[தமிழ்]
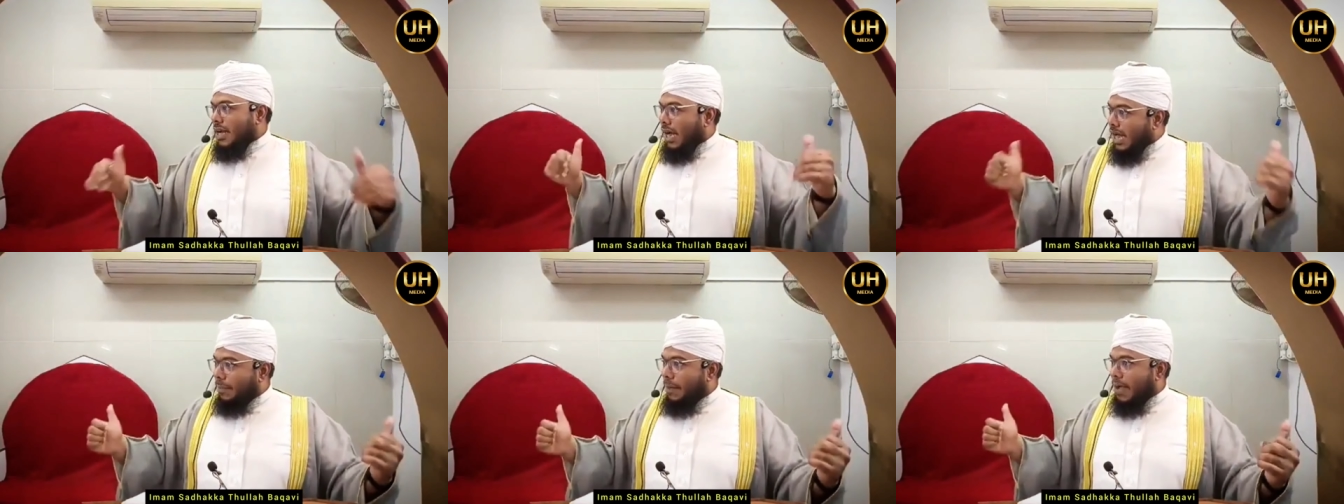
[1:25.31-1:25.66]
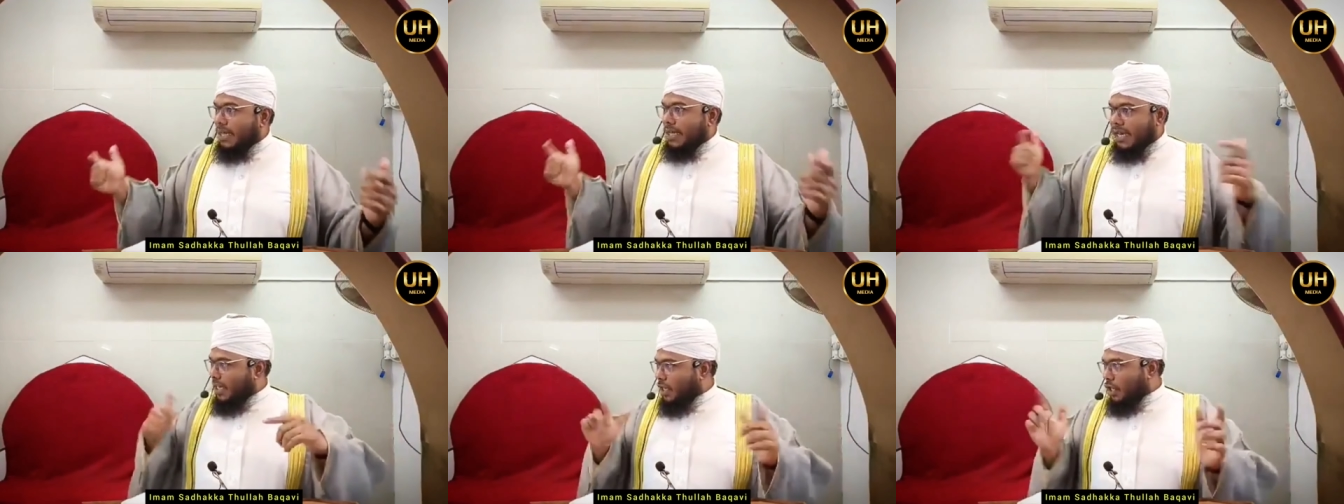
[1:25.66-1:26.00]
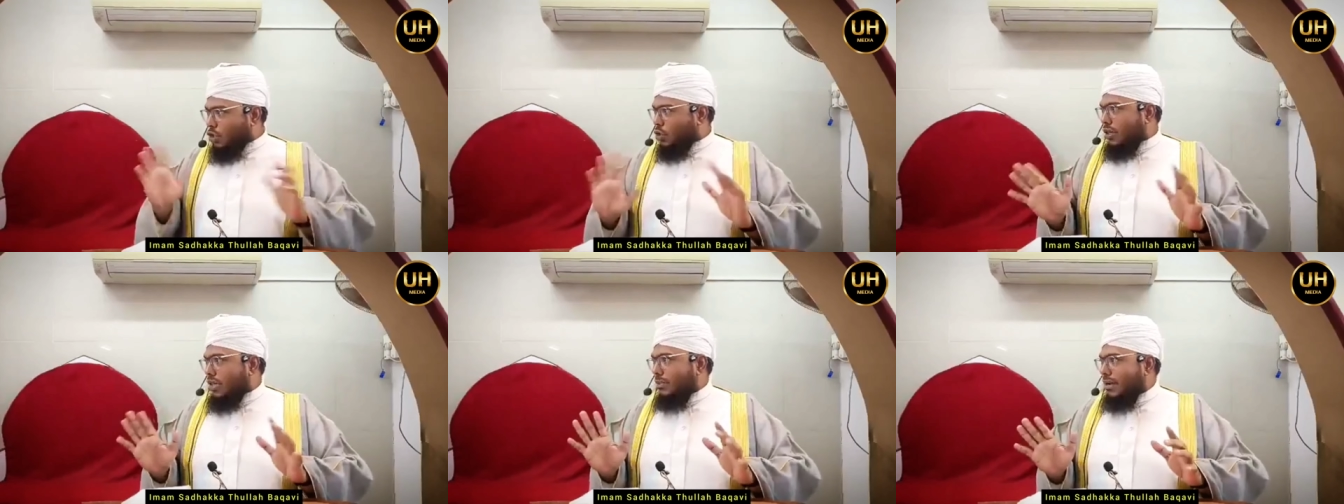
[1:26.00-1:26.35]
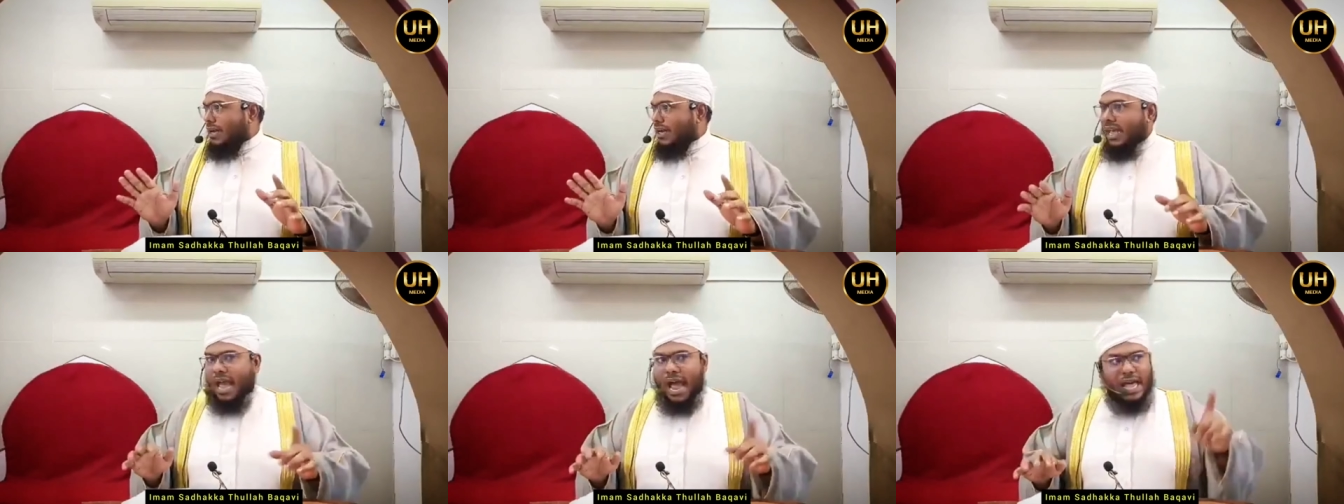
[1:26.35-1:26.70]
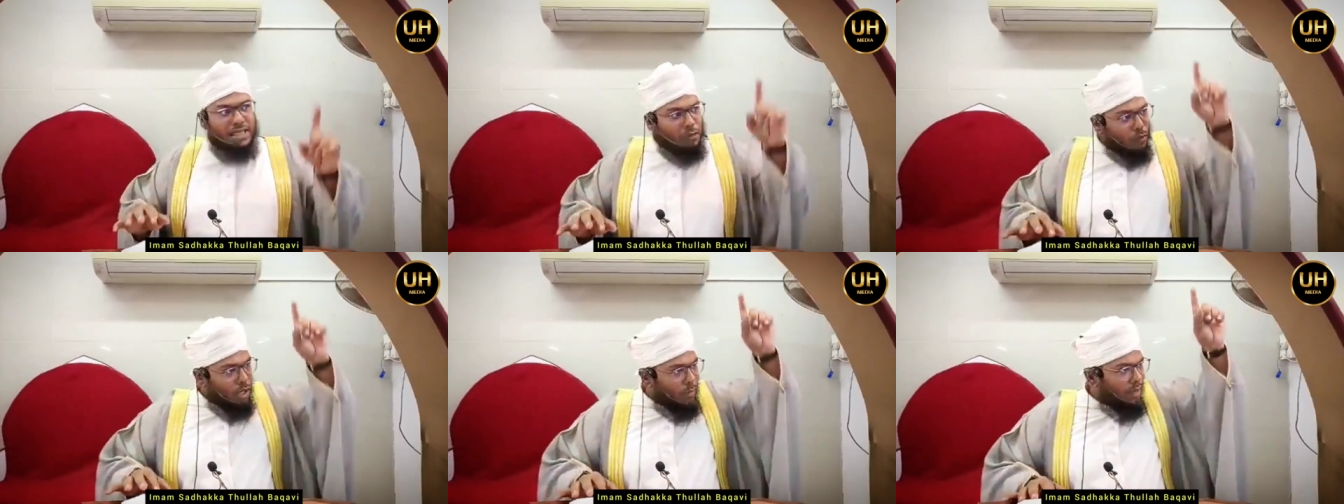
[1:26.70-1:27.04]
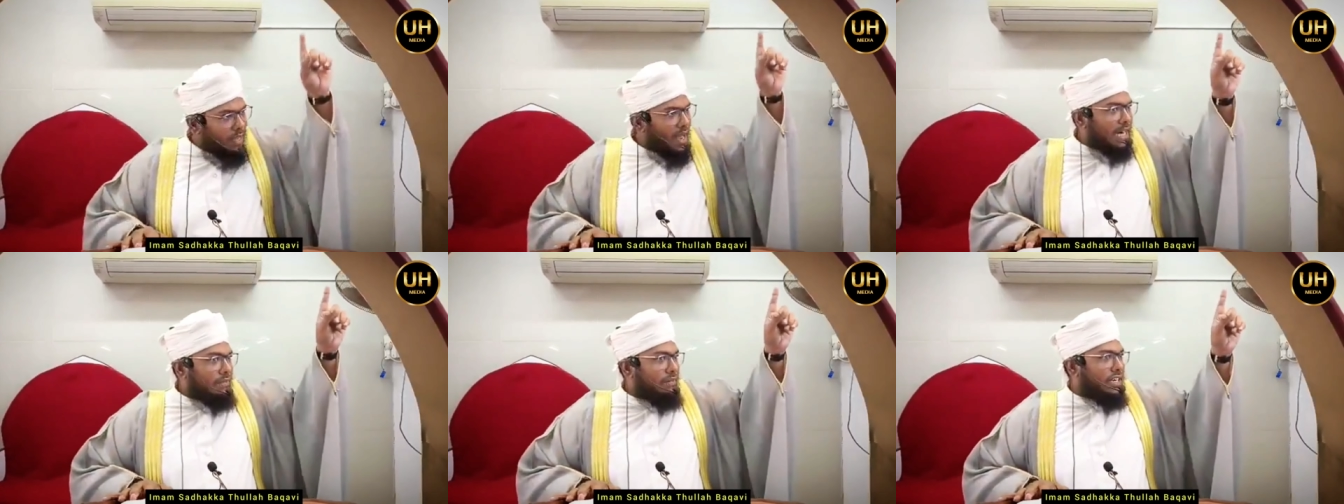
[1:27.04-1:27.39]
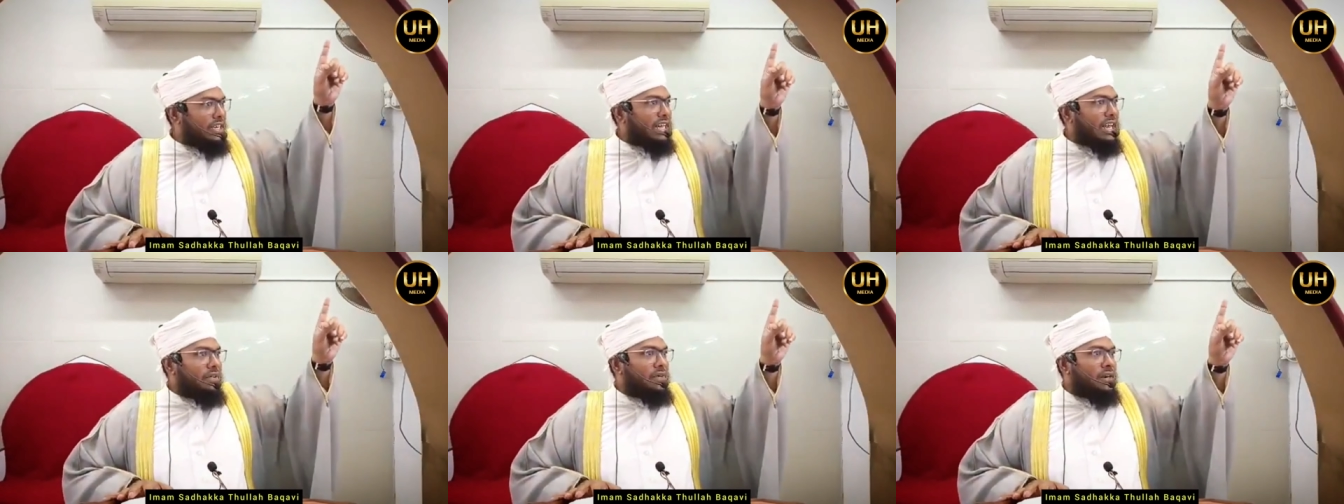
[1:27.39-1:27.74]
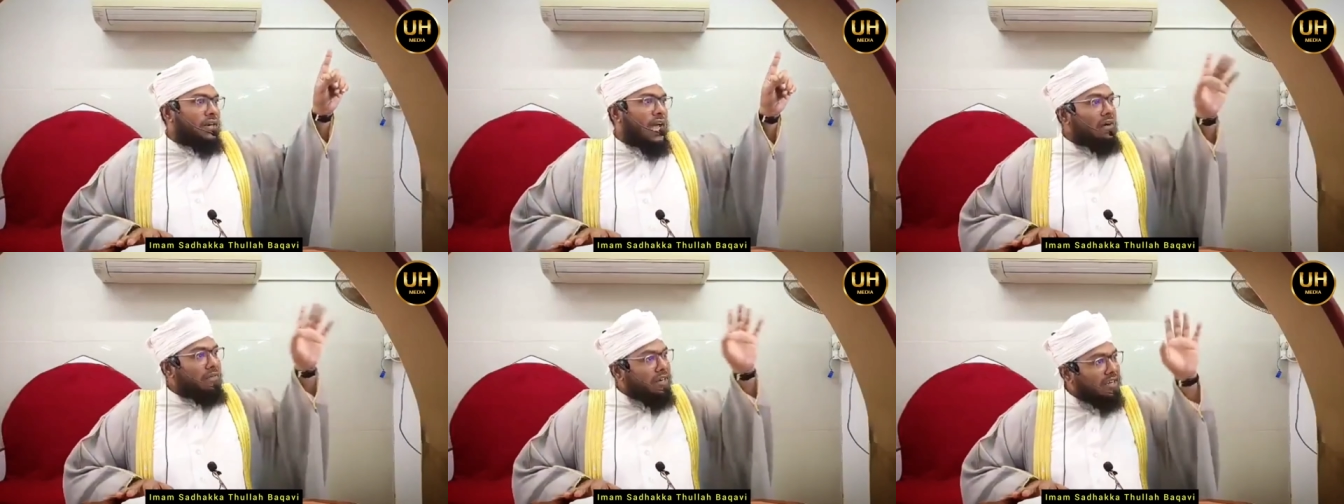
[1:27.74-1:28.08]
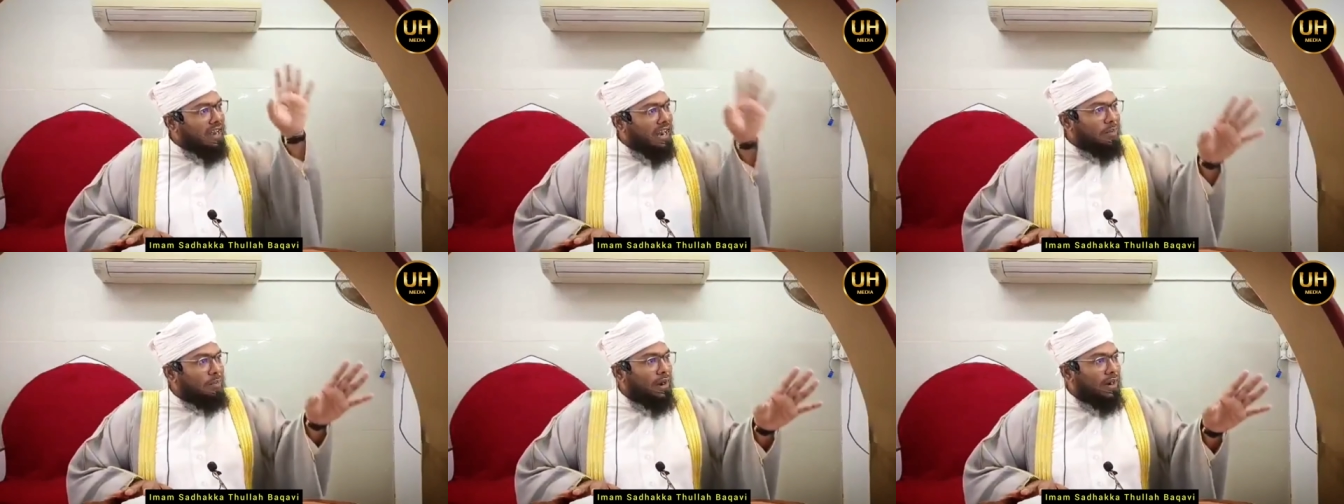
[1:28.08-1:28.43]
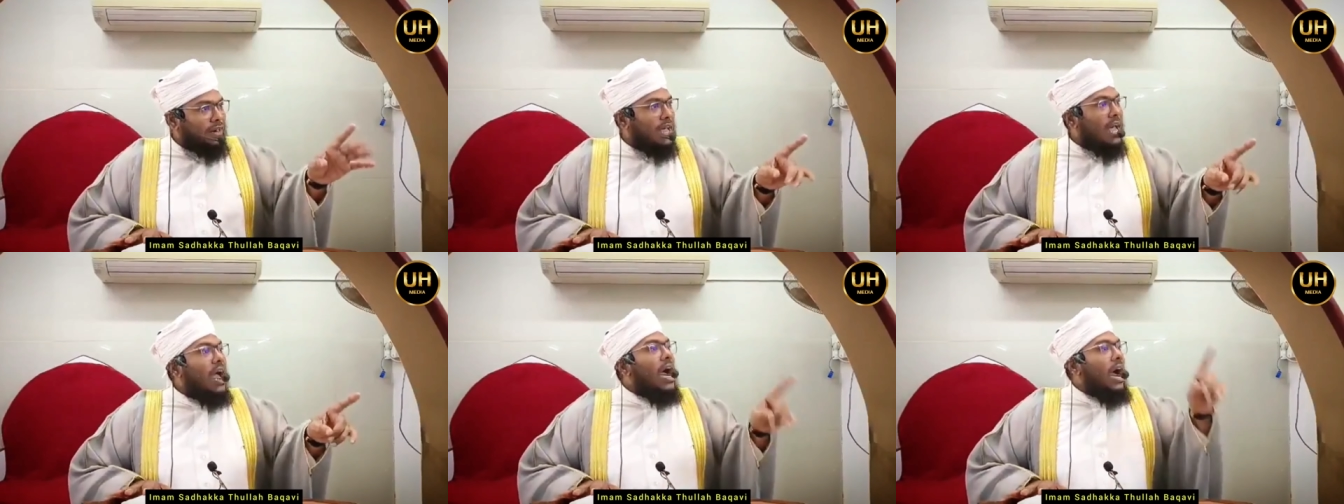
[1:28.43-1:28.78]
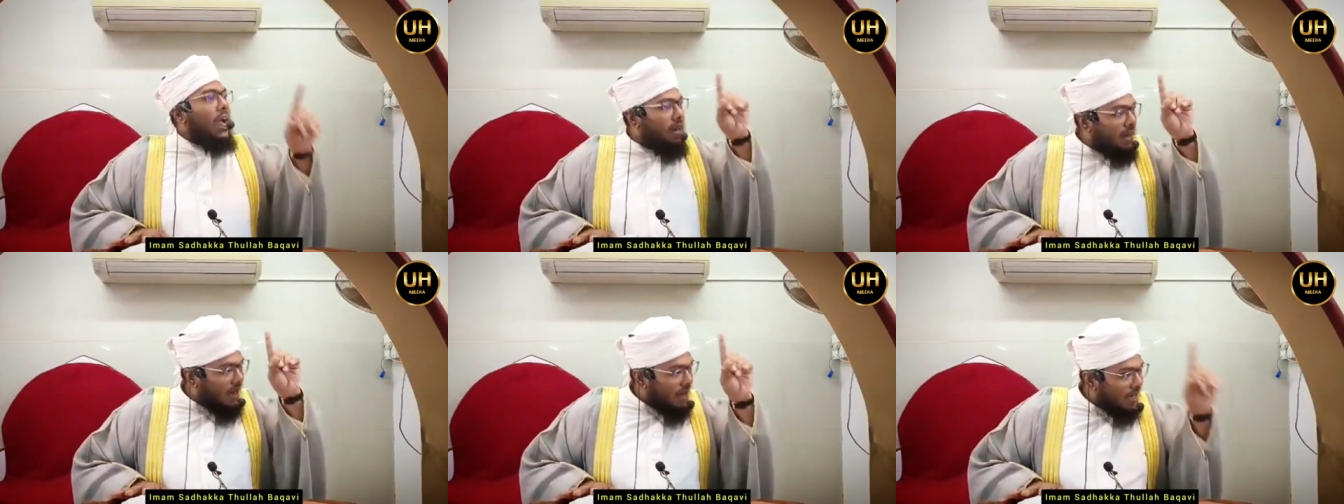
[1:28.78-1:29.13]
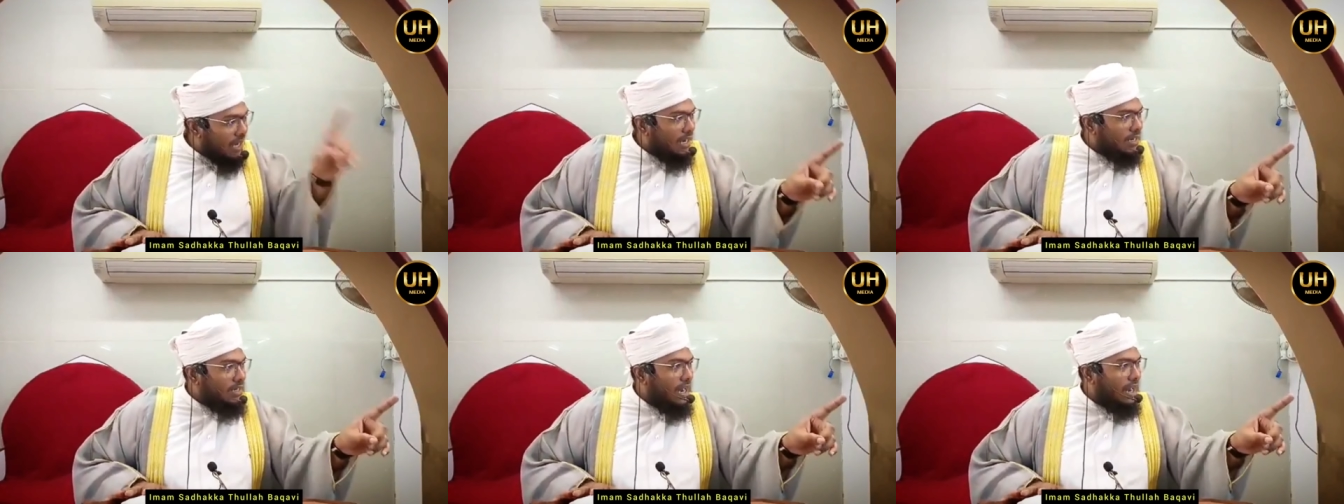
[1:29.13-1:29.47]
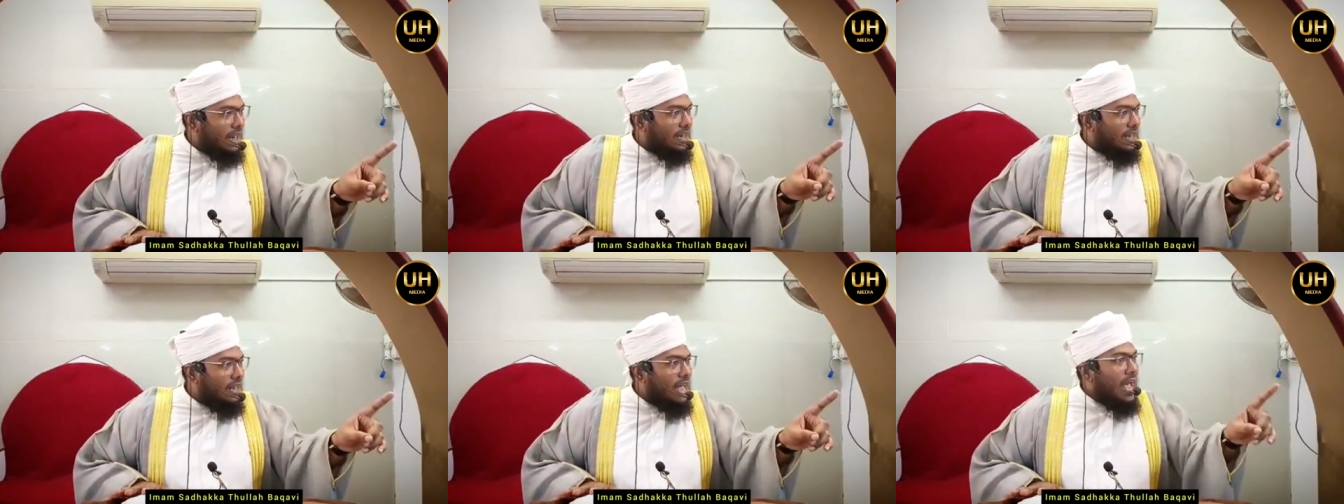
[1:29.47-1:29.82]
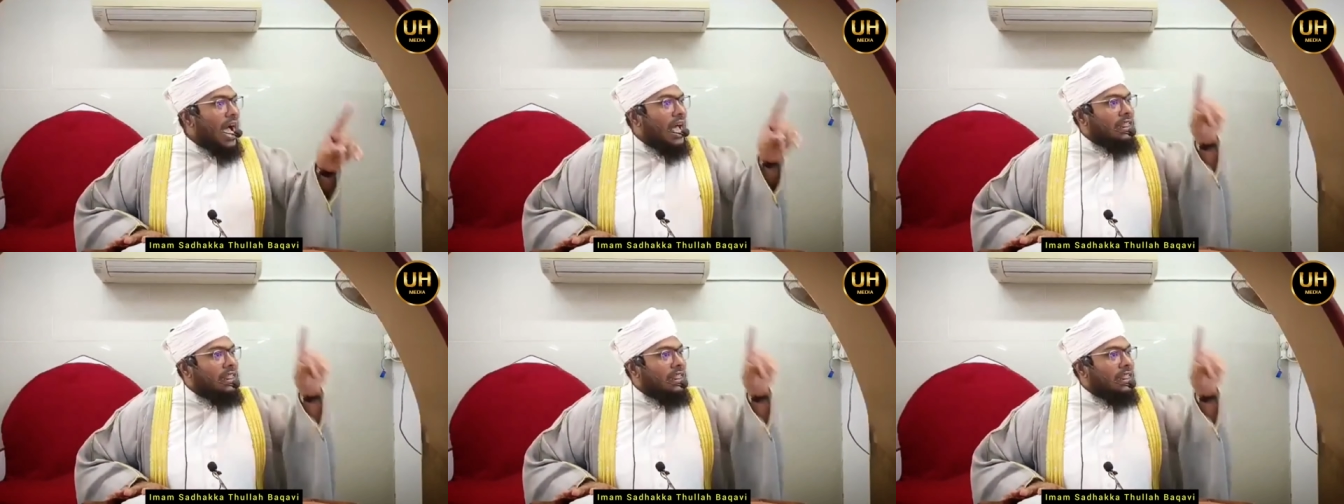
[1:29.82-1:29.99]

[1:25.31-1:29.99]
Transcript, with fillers: காபா எனக்கு சொந்தம் இல்லை அது உரிமையானவன் இறைவன் அவன் கேட்பான் அல்லாஹ் கேட்டான்